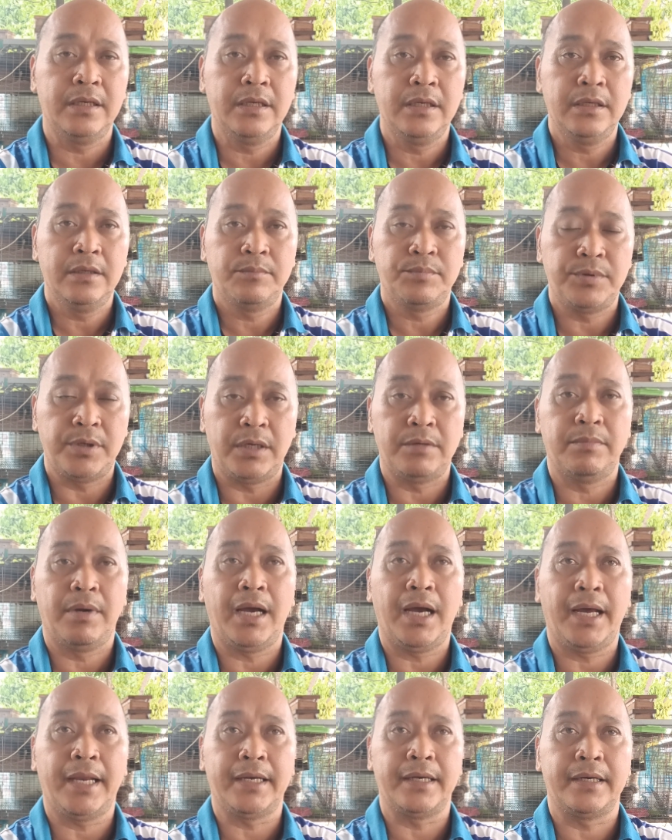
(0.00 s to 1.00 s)
เพื่อน
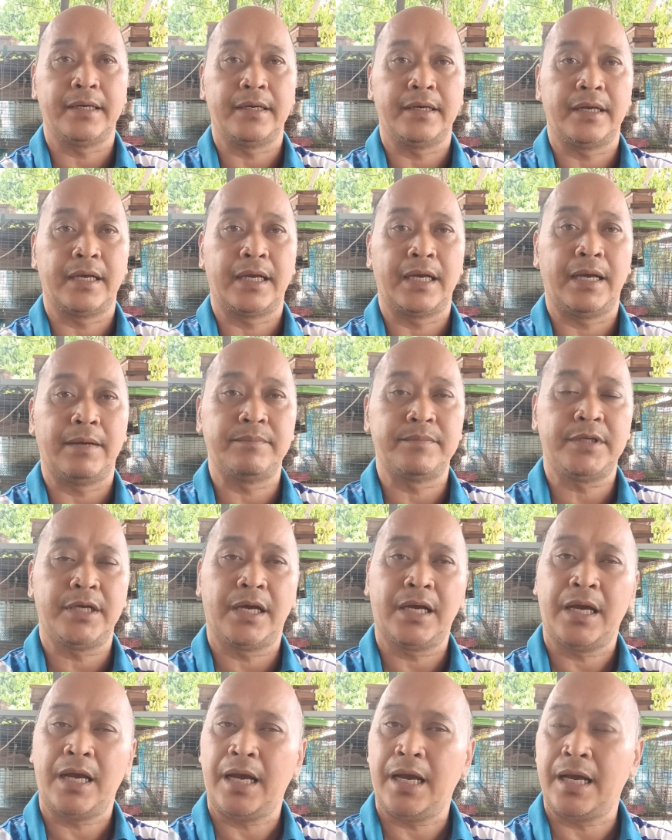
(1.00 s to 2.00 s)
บ้านนะครับ
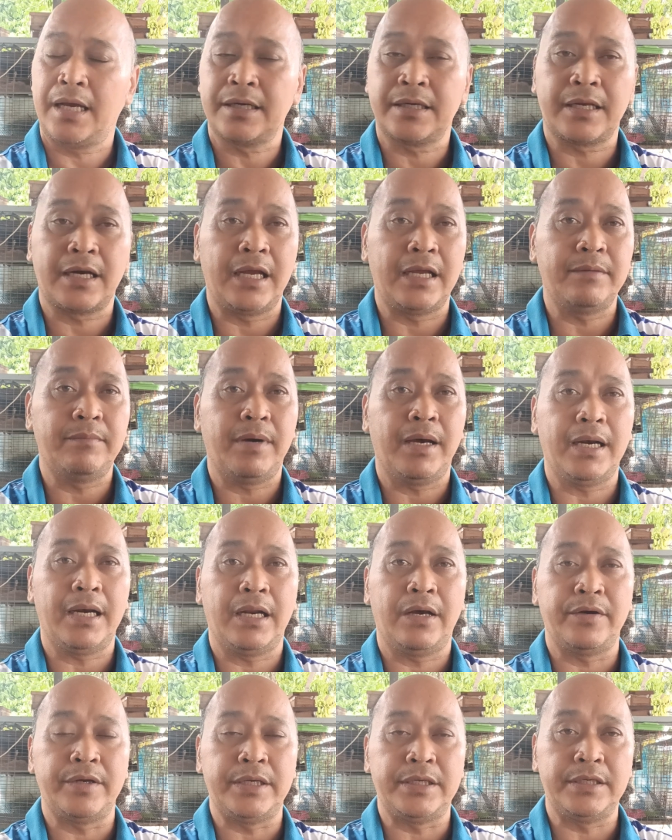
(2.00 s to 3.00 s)
ห่างไกลบ้าน
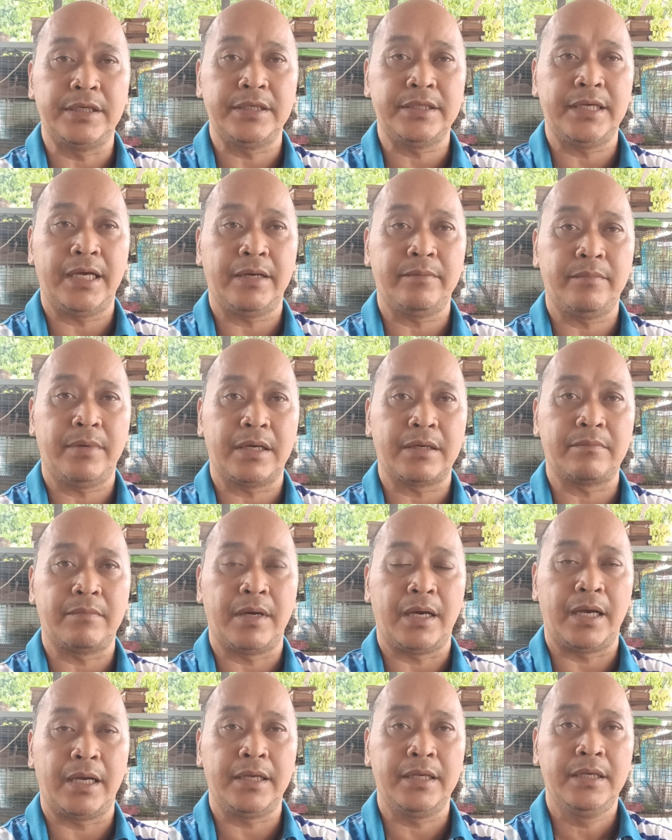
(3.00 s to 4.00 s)
เราอีกเยอะแยะมาก
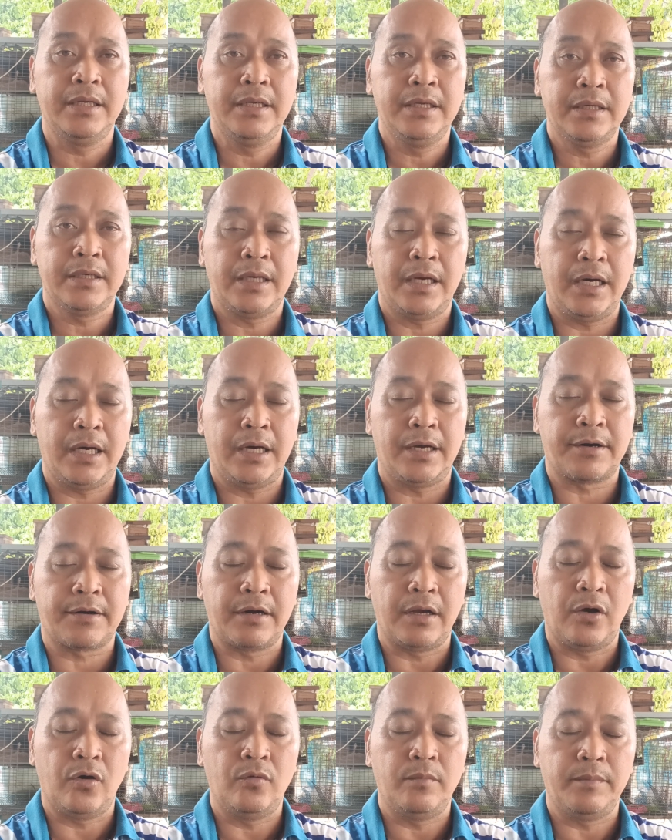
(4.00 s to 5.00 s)
มาย ถ้า
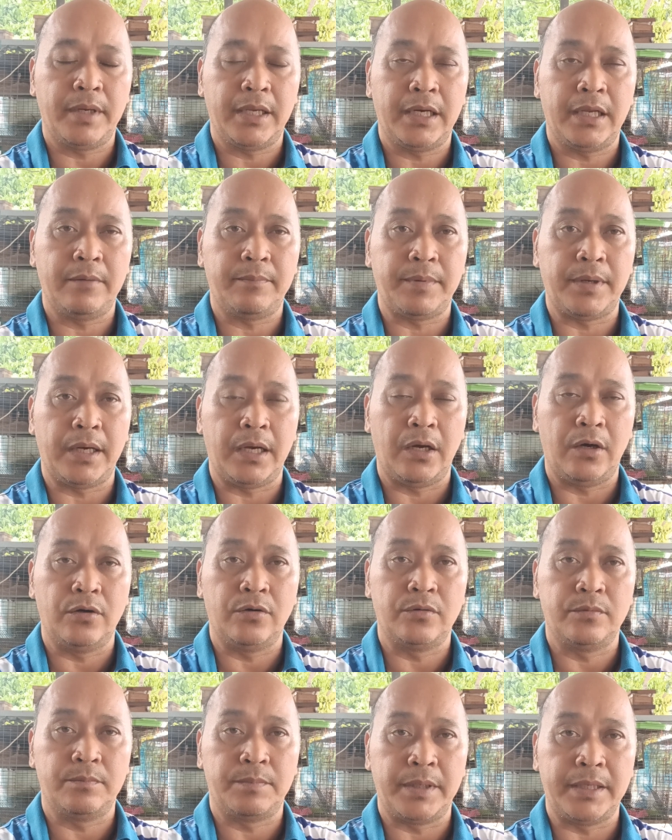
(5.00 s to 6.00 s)
เราไม่ได้ไปเอา
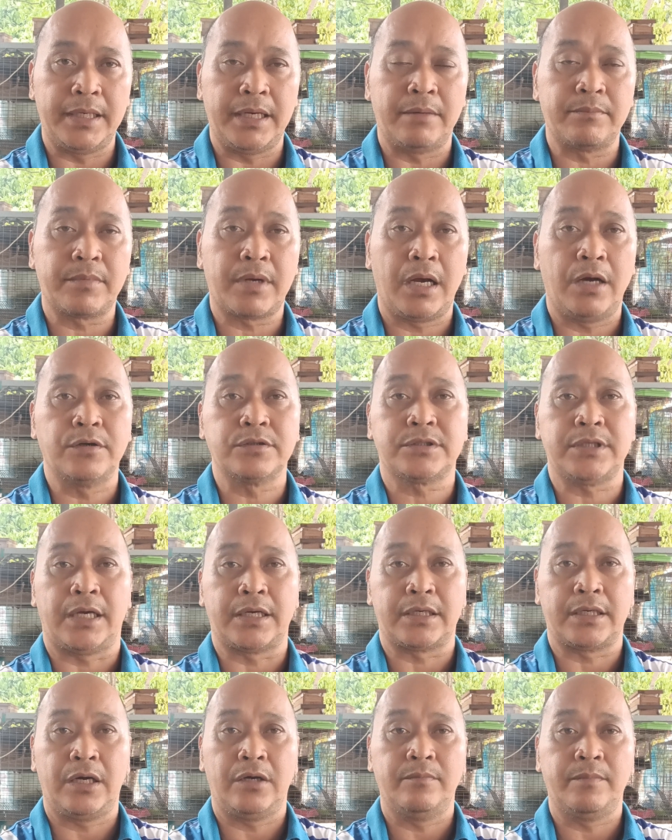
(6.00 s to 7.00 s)
ไปนำเข้าสัต
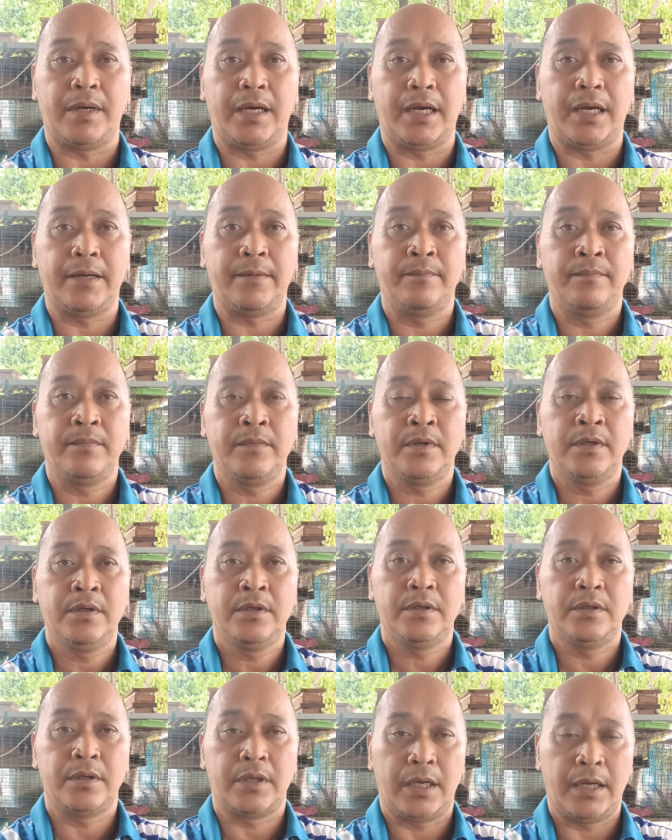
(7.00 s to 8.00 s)
ว์เข้ามา
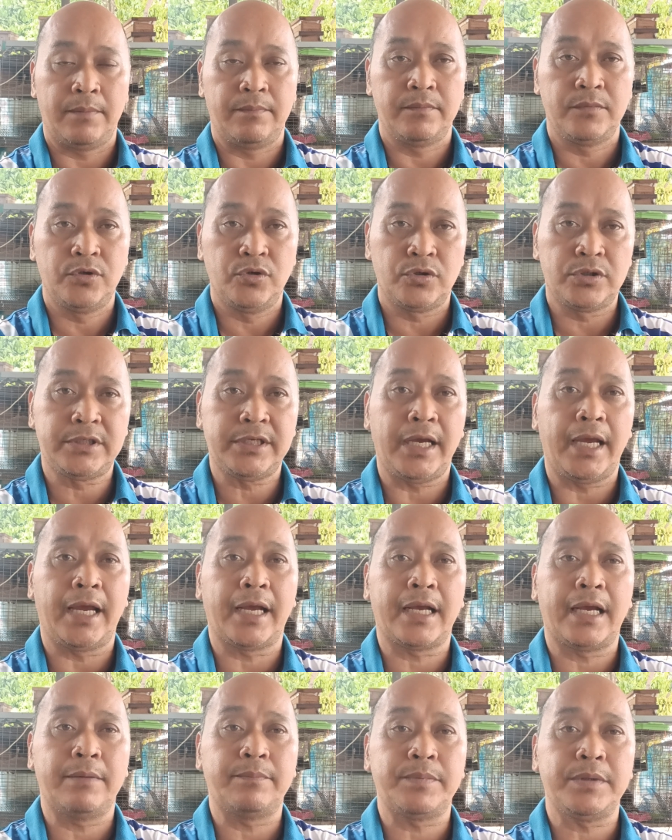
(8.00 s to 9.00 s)
นะครับ หยุดแชร์
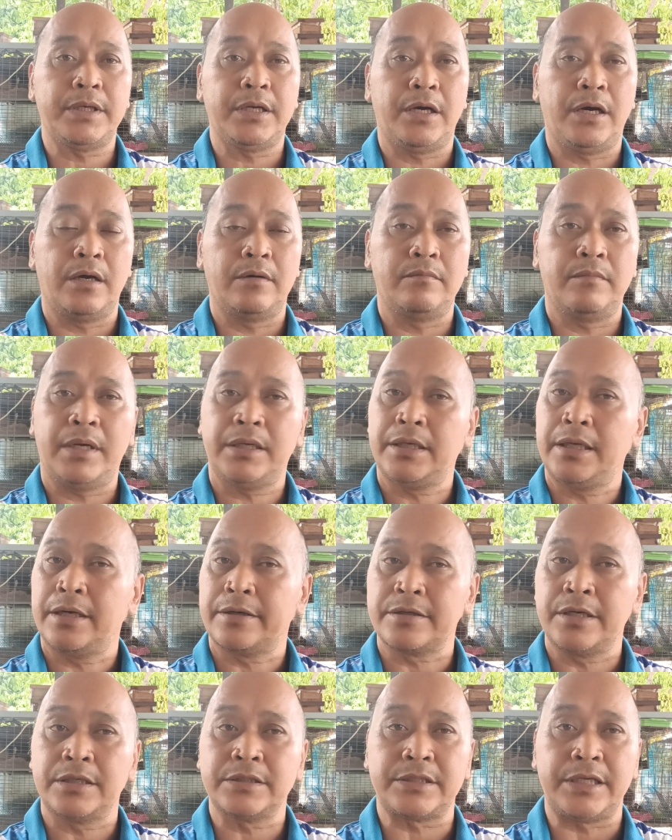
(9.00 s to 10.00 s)
ครับพี่น้องไม่ใช่
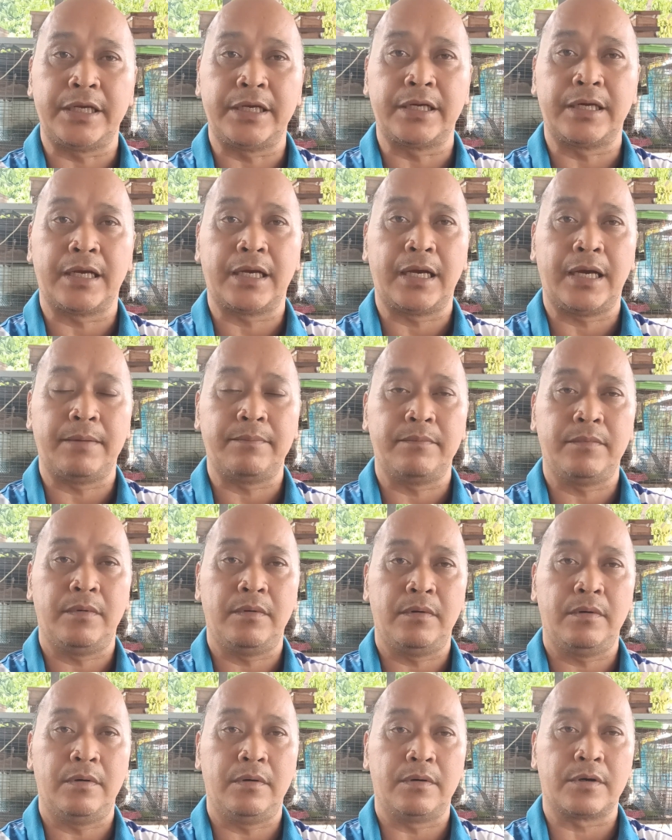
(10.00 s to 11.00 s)
เรื่องจริงนะครับ
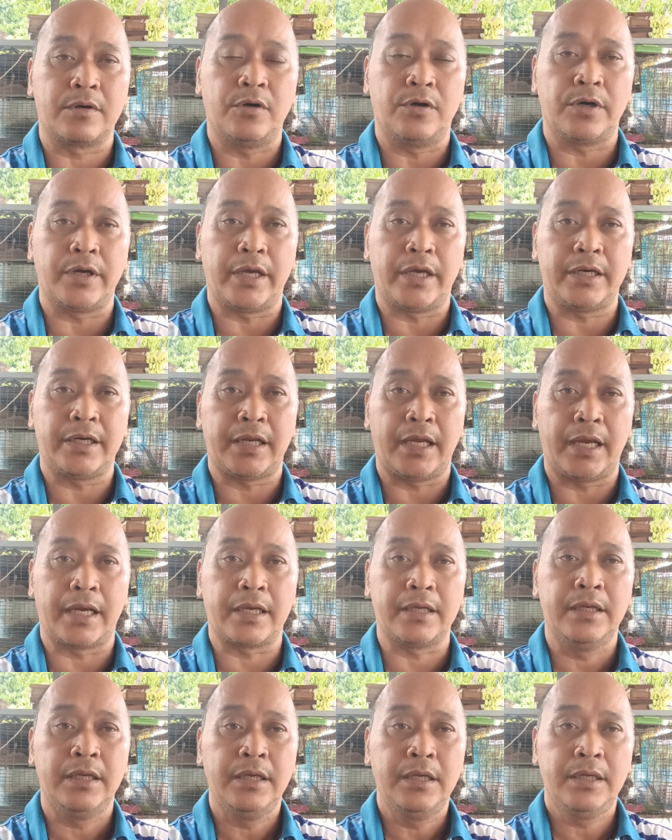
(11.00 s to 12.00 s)
โรคแอนแทก
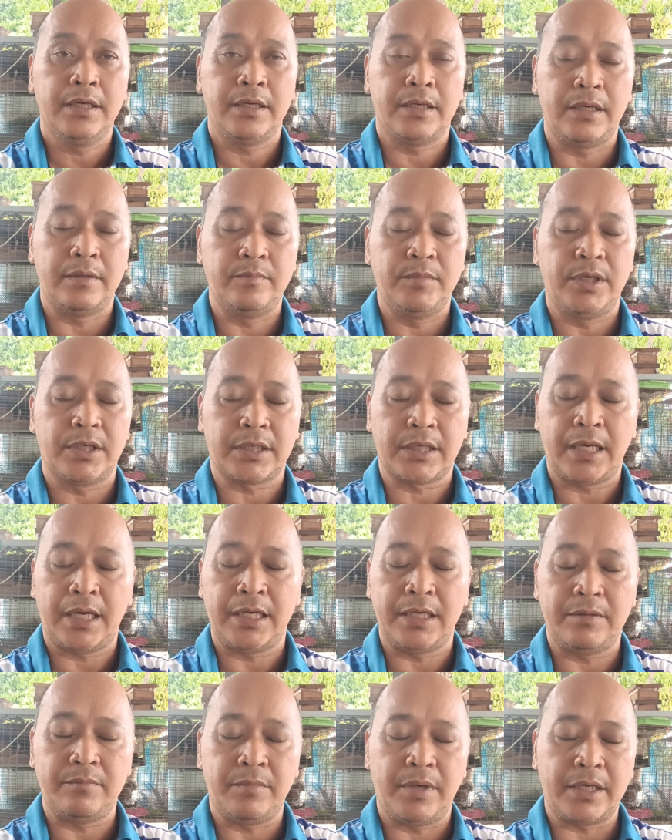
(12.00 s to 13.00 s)
ในเมืองไทย
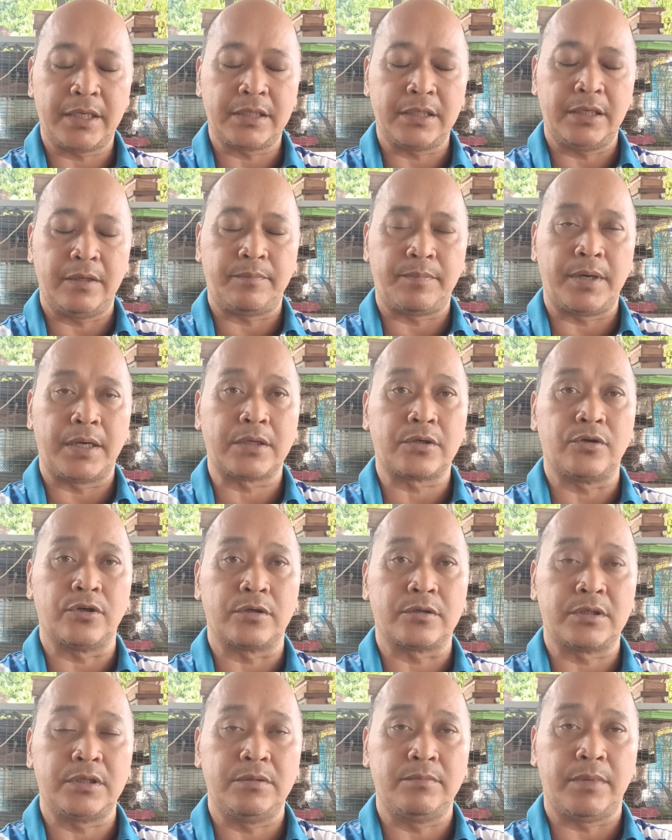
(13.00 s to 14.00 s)
ไม่เคยปรากฏ
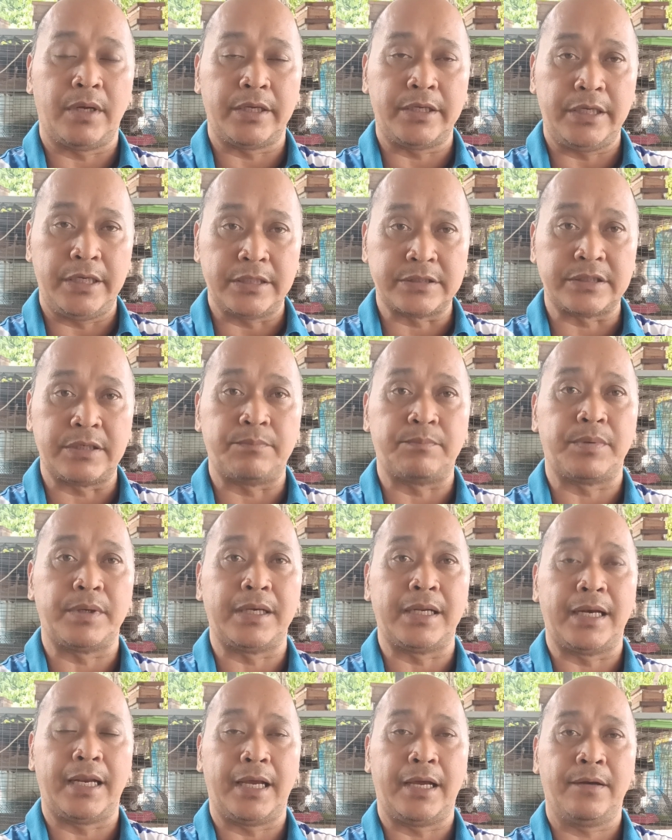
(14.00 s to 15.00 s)
ขึ้นมา 20 ปี
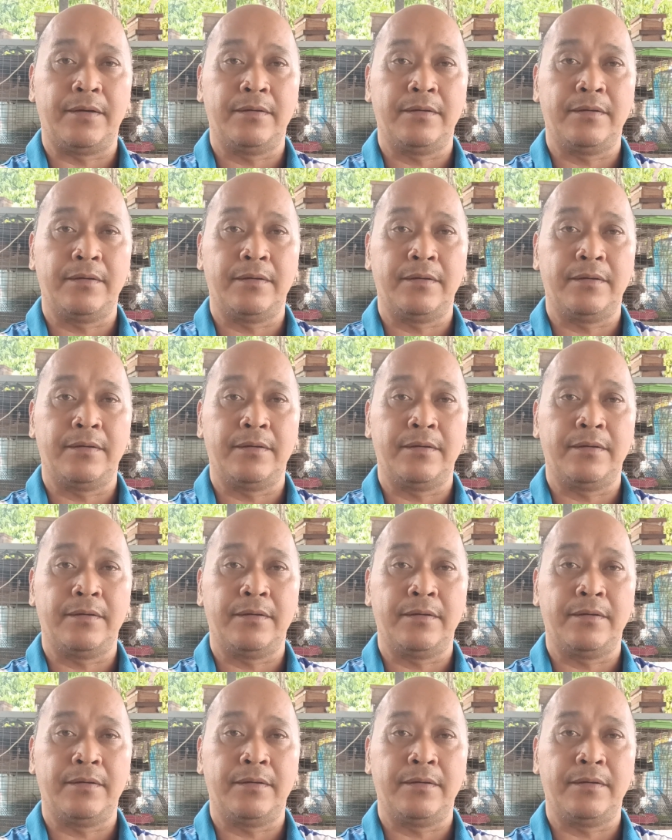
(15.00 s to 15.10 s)
แล้ว